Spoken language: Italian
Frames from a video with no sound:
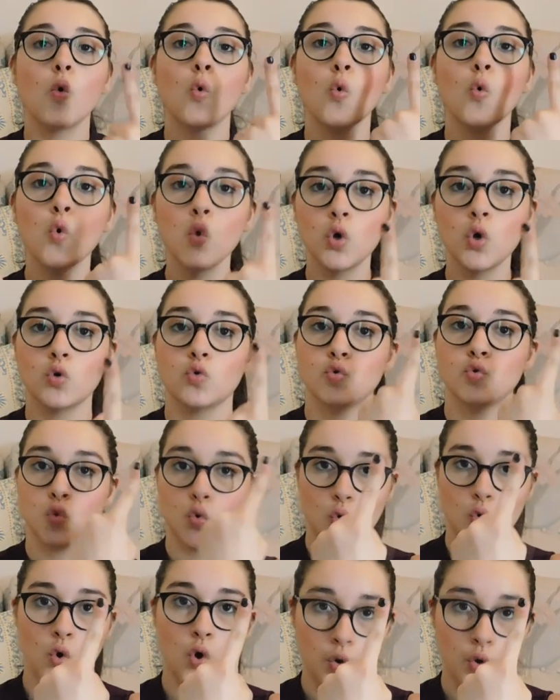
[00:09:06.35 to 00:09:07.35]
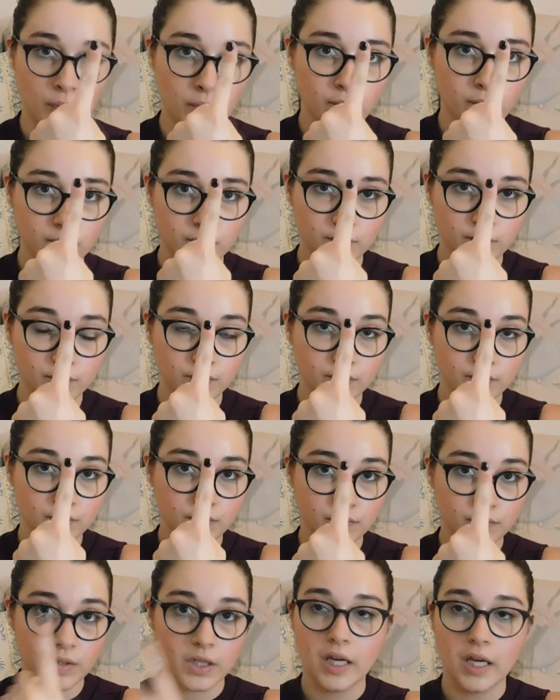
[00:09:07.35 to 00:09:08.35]
uno solo
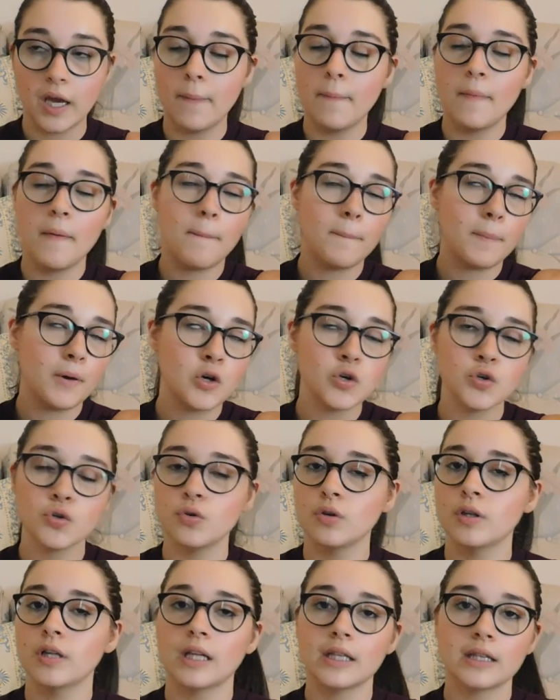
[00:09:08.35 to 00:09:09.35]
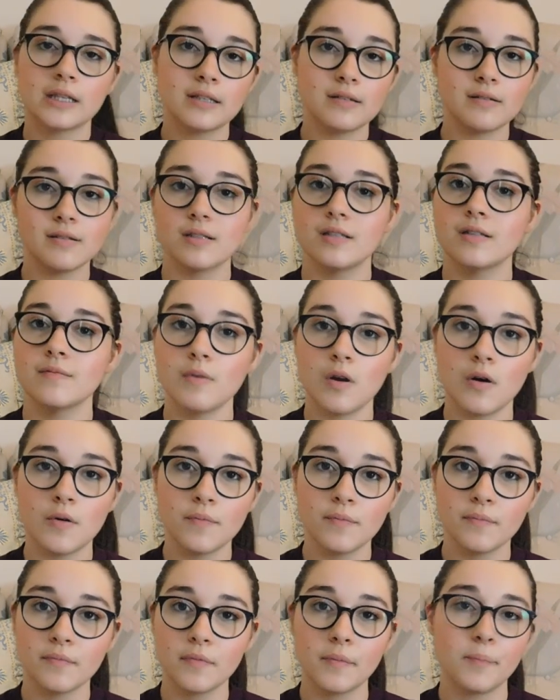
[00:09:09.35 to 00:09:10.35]
che mi è piaciuto
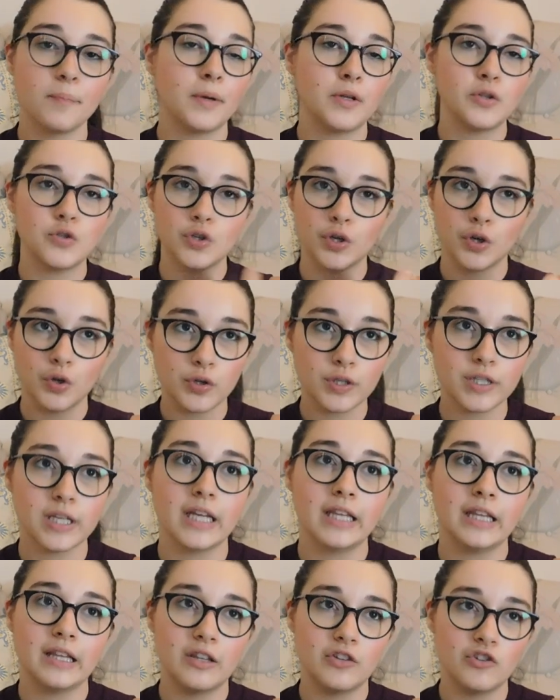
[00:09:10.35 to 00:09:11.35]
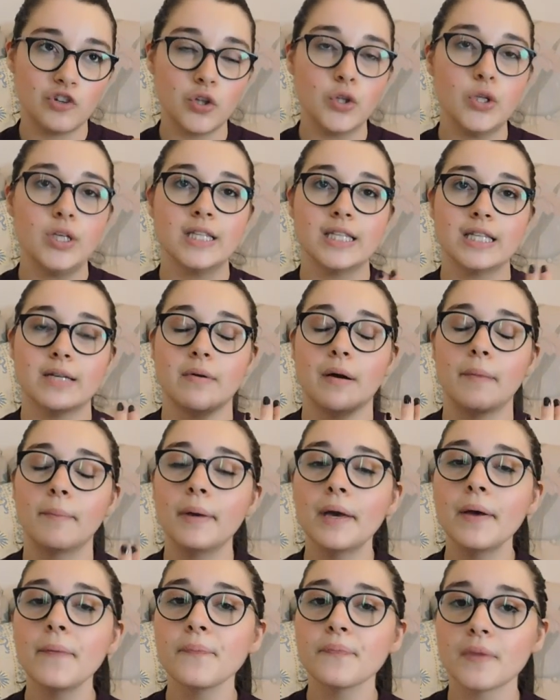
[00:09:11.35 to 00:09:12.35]
tantissimo penso che lo starete dicendo insieme a
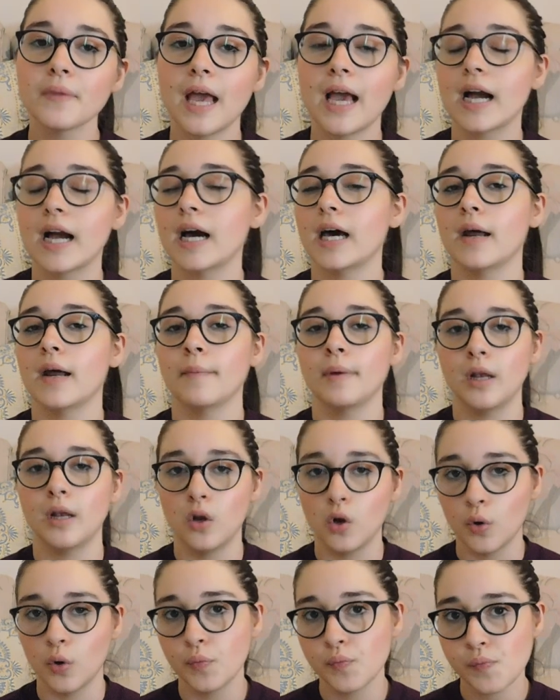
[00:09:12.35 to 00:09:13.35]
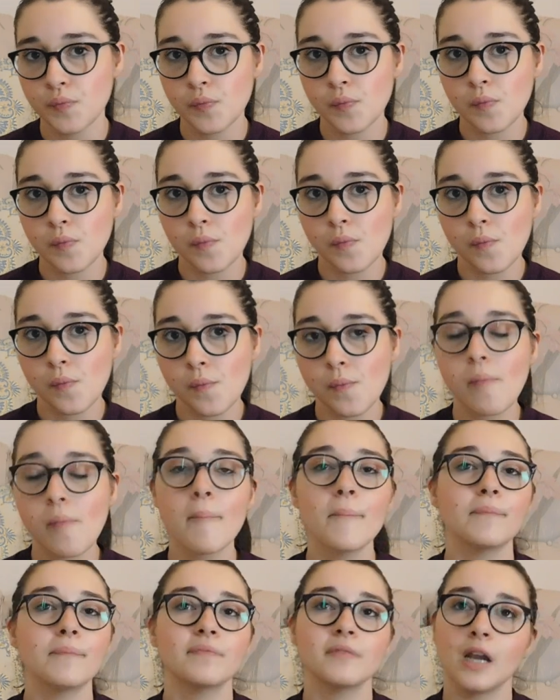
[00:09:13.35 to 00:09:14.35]
me è caramello
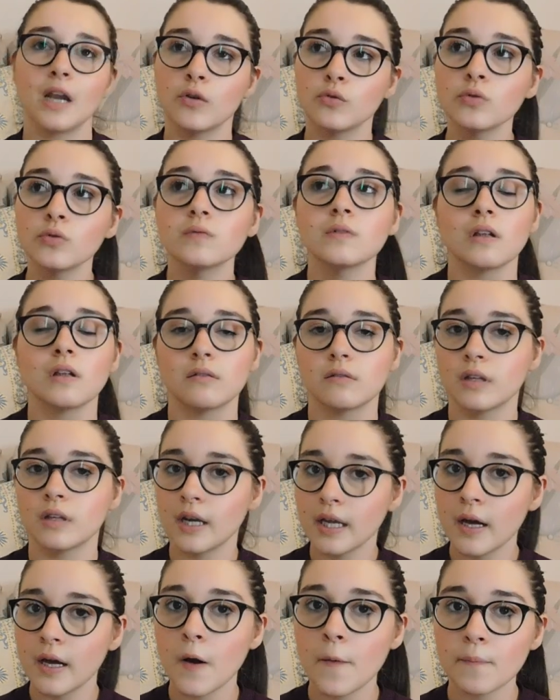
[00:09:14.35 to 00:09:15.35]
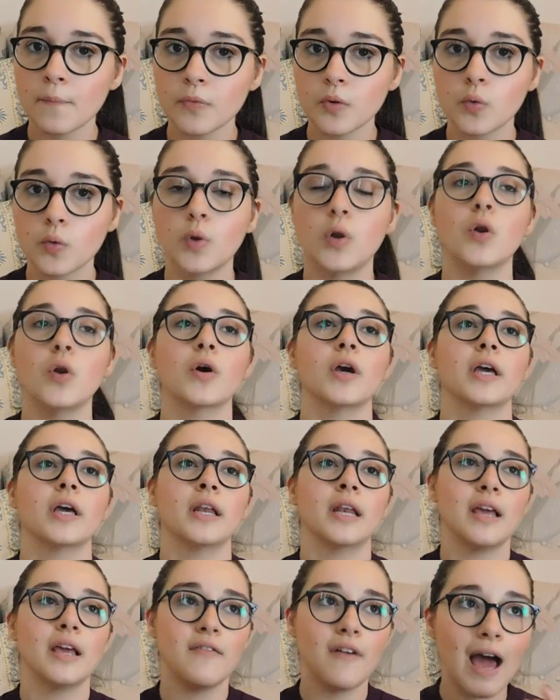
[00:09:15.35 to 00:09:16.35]
tra tutti e tre, quello che
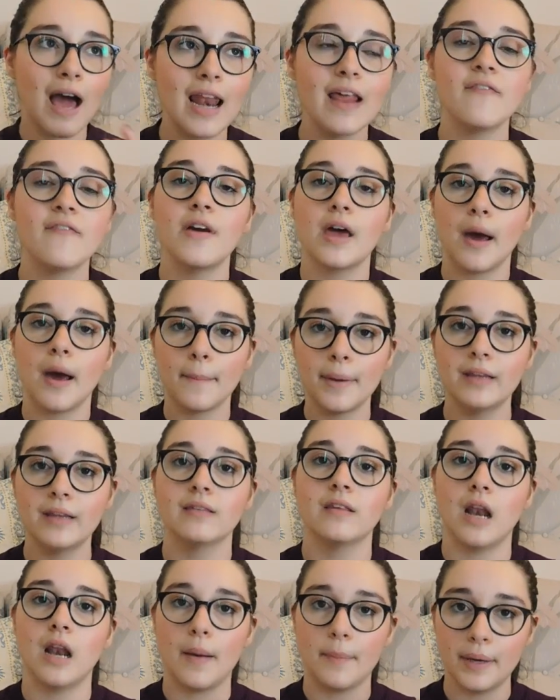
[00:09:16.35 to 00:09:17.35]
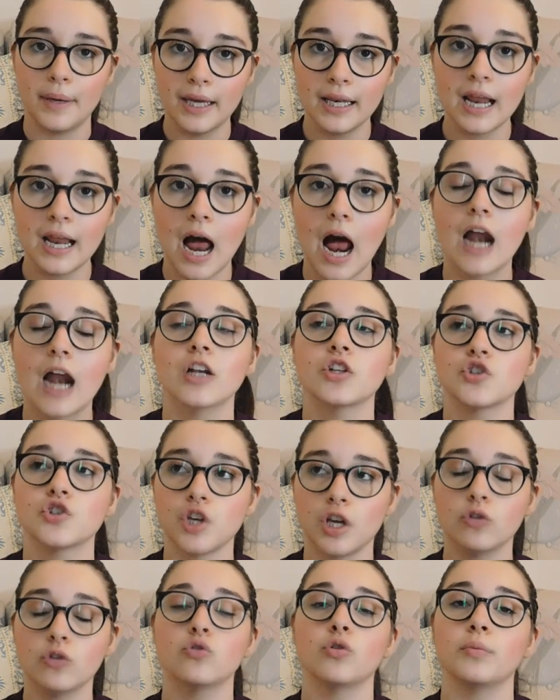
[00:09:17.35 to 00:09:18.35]
ne vale veramente la pena al
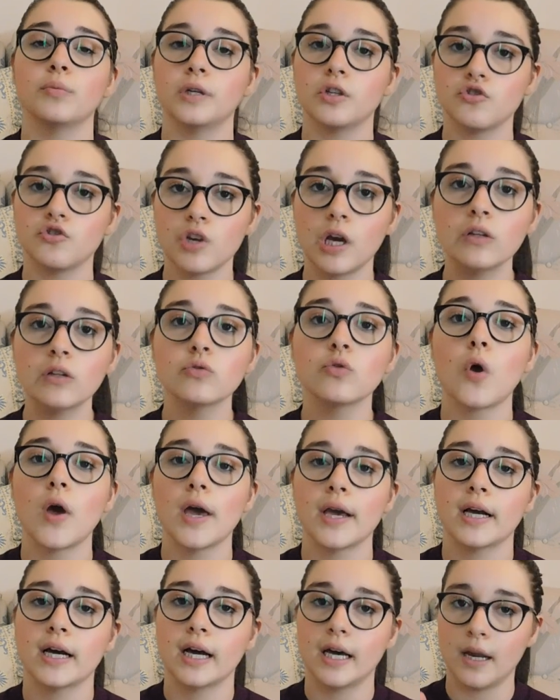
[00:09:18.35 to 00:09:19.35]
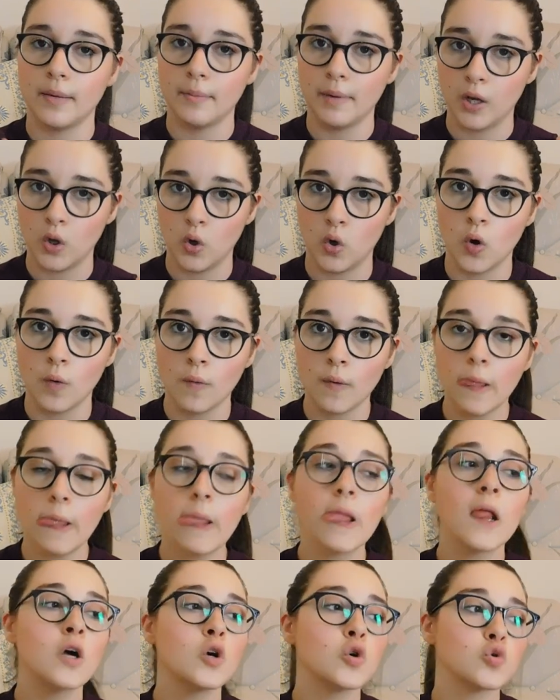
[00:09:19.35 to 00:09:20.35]
100% è caramello.
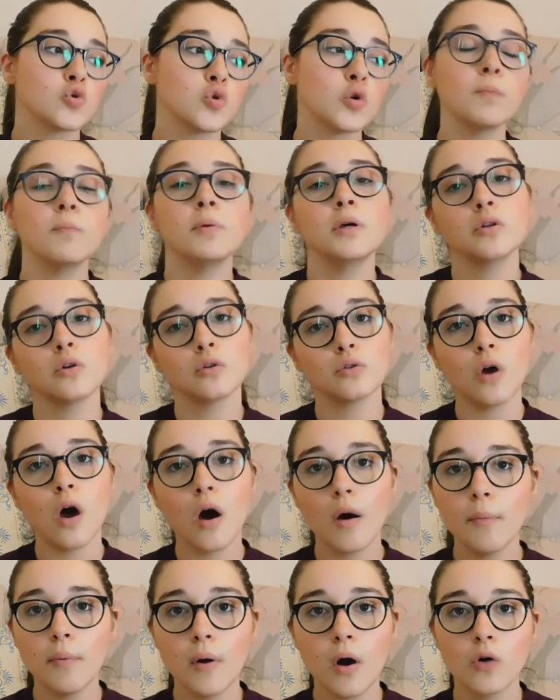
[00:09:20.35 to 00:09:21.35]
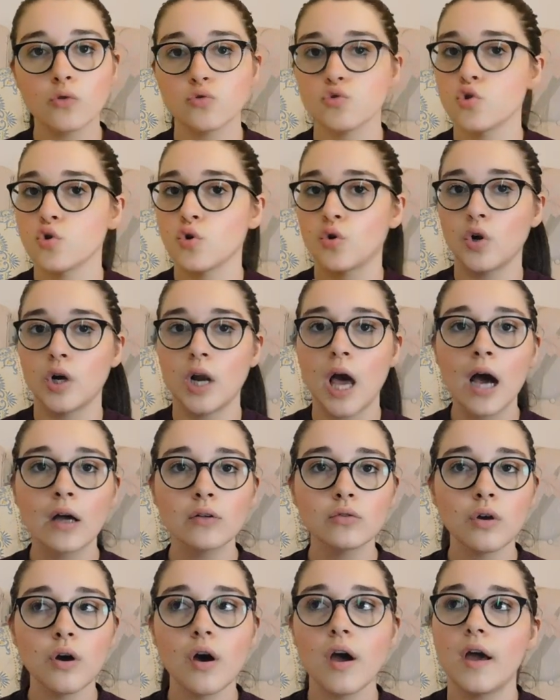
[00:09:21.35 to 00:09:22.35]
Subito dopo
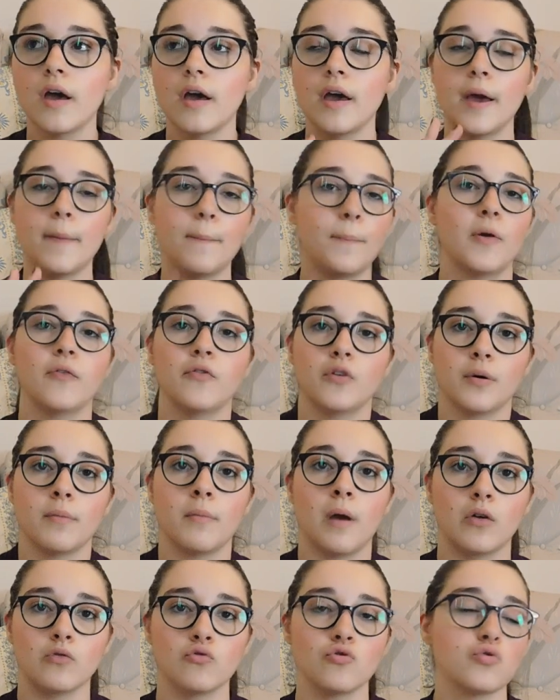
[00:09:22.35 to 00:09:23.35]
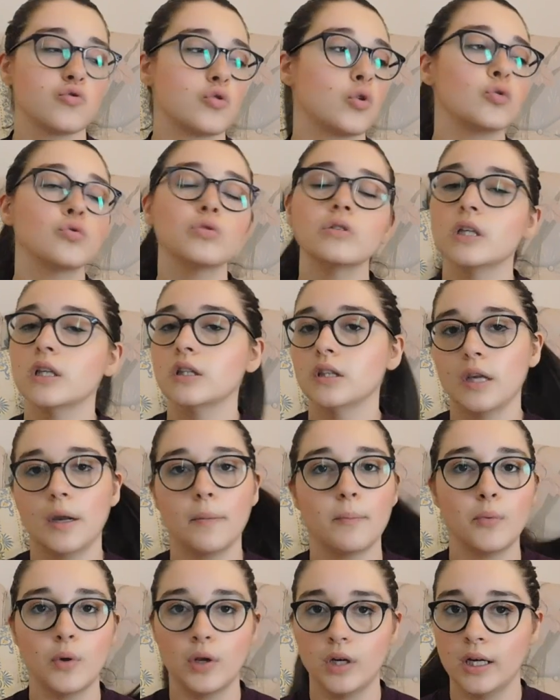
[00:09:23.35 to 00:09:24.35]
cioccolato e poi formaggio. Sono tutti e
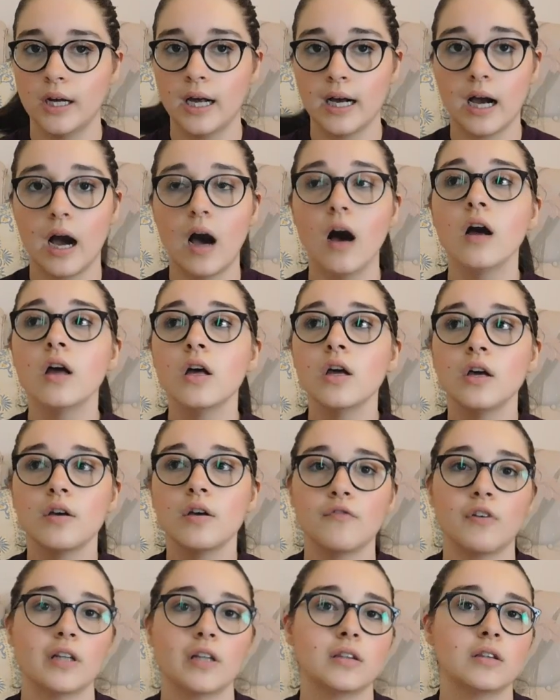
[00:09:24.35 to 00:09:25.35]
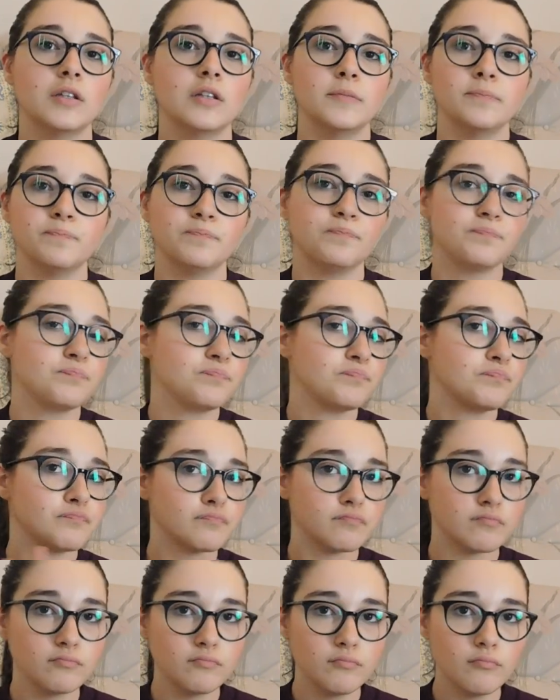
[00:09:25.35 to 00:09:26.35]
tre buoni, raga. Infatti,
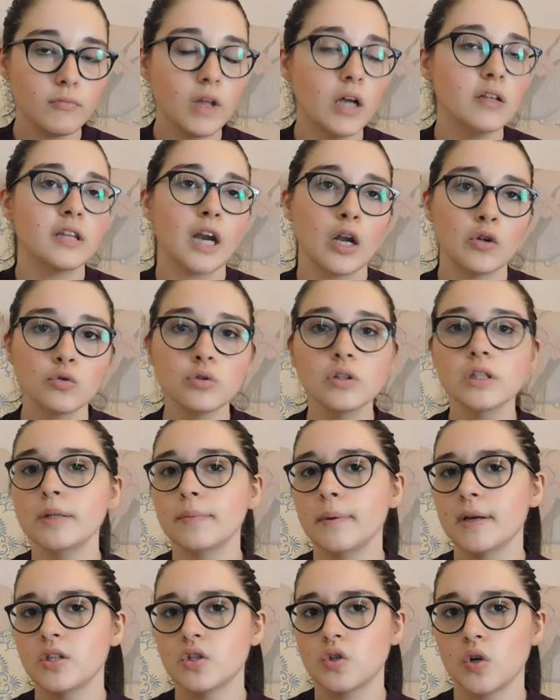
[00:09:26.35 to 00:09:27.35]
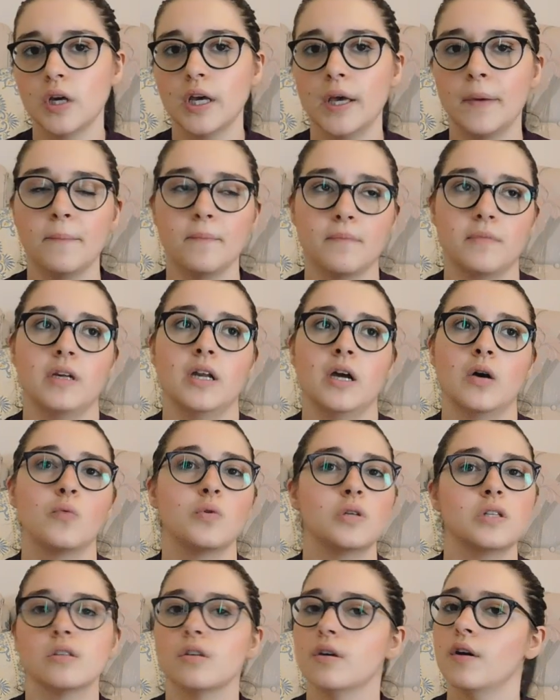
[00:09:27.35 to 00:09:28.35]
tra tutti penso che
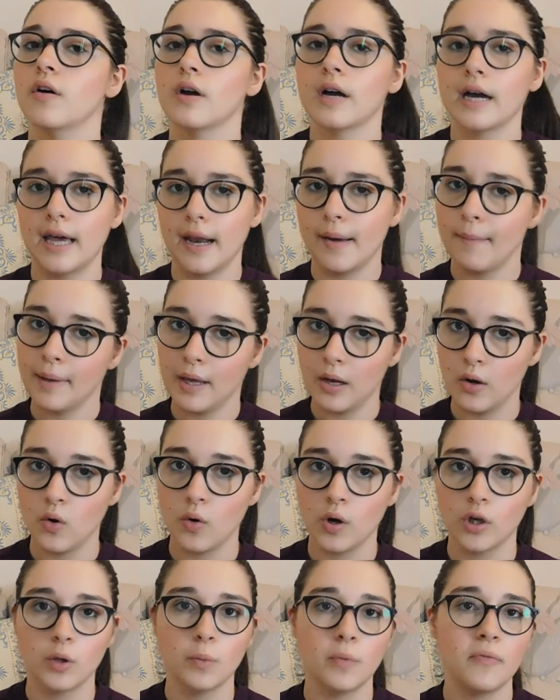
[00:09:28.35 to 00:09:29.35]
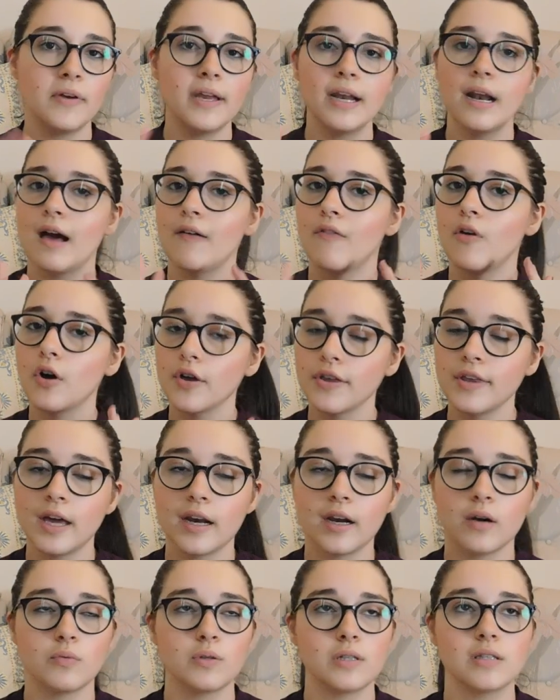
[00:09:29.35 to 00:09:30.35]
riacquisterò caramello. Quando mi viene la voglia
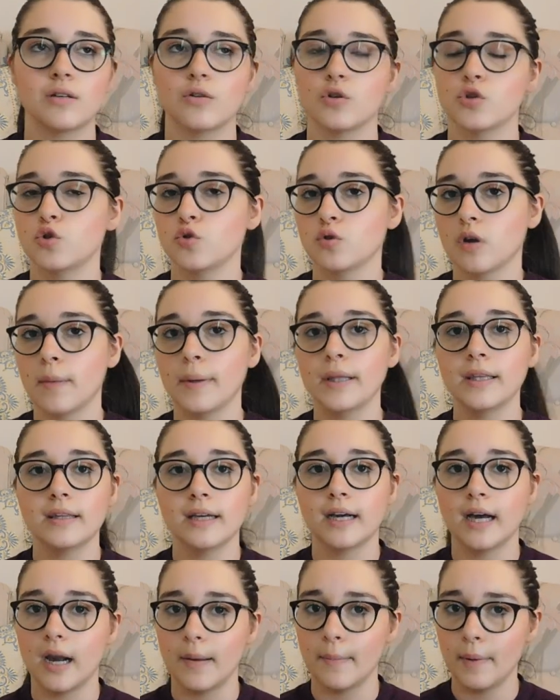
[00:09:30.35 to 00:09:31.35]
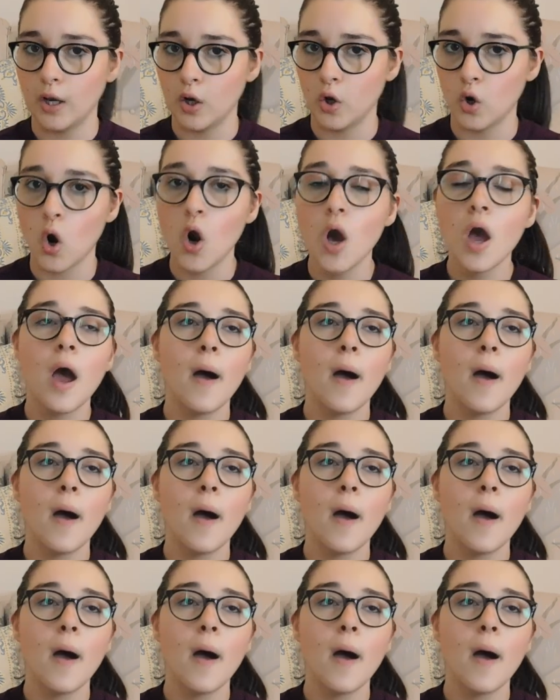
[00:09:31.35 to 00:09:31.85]
riacquisterò sicuramente caramello.